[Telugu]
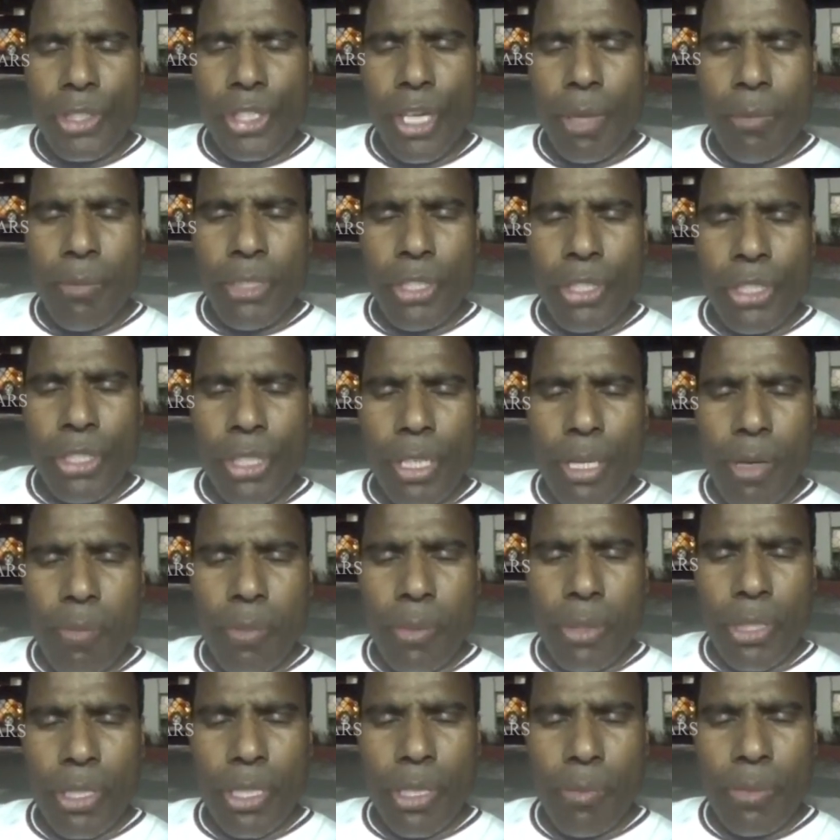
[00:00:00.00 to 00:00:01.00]

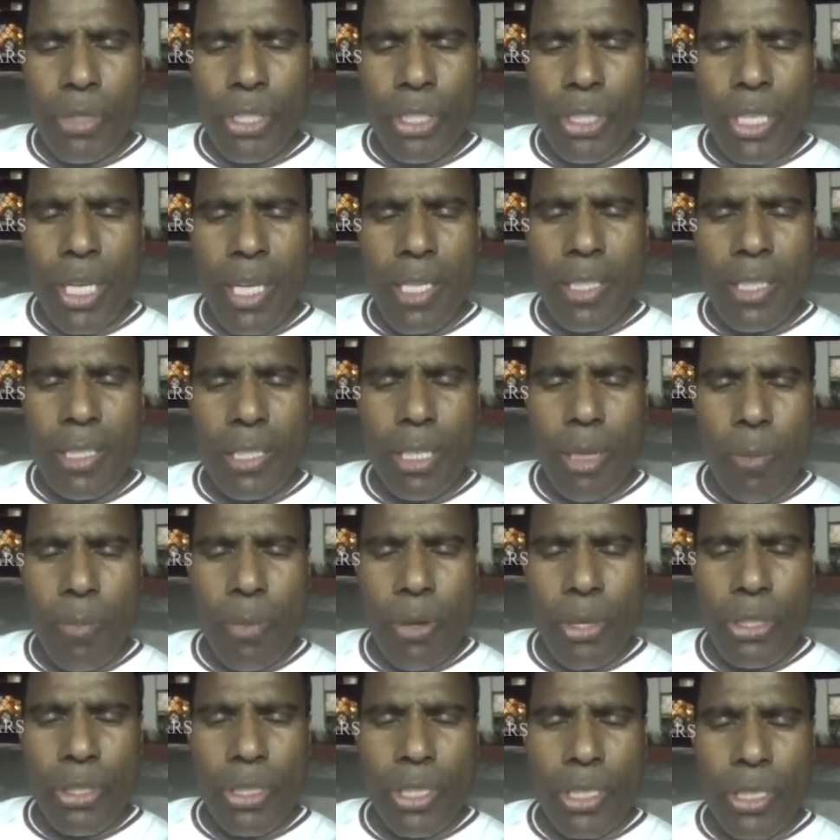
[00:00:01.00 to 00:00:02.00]
క్షమించినప్పుడు క్షమించాలి
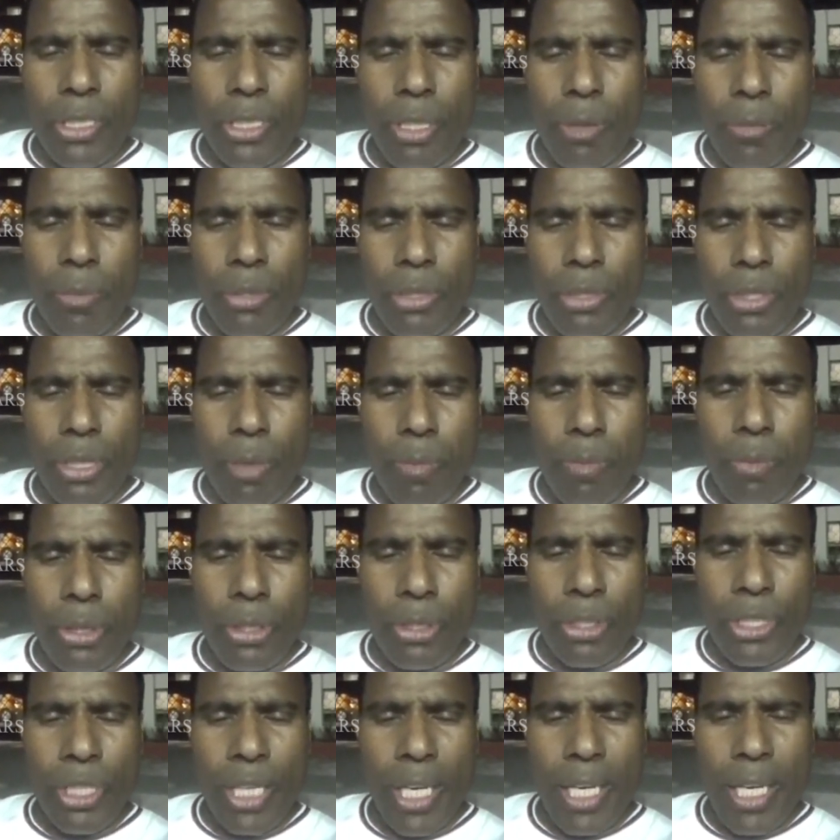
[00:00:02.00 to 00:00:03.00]
సపోర్ట్ చేసినప్పుడు
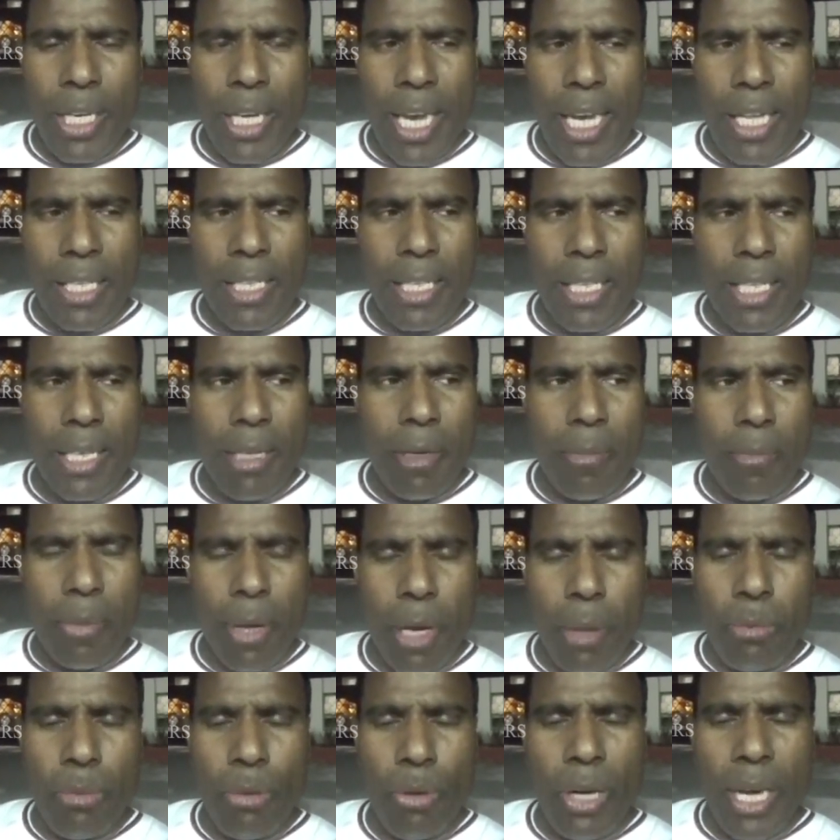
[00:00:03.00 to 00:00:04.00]
సపోర్ట్ చేయాలి అది
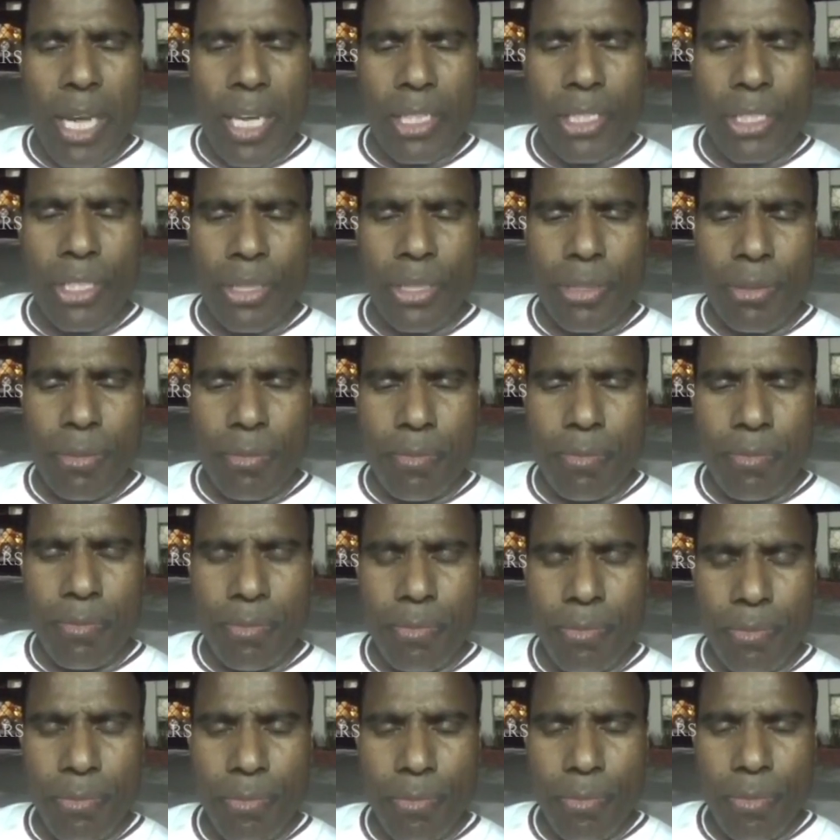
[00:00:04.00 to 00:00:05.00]
ప్రభు లక్షణం
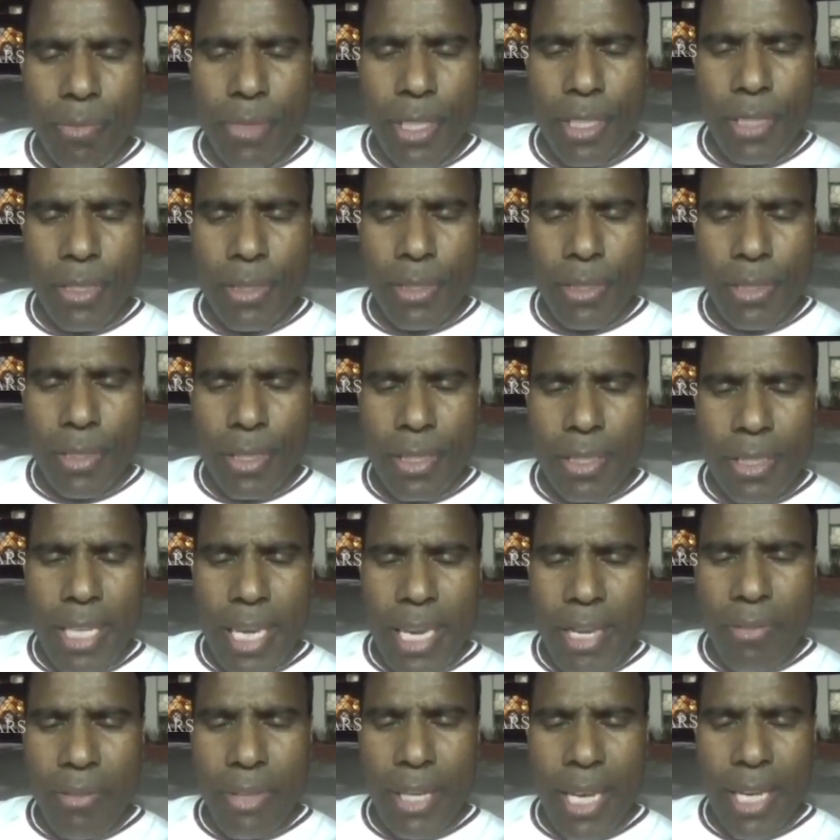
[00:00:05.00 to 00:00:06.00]

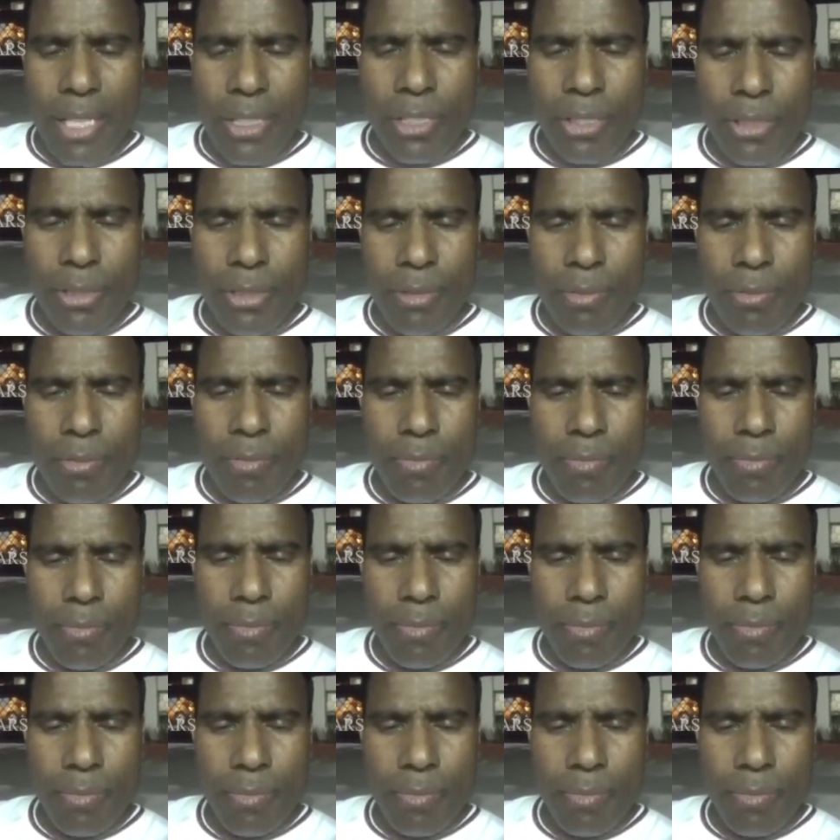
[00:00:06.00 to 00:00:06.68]
దైవ లక్షణం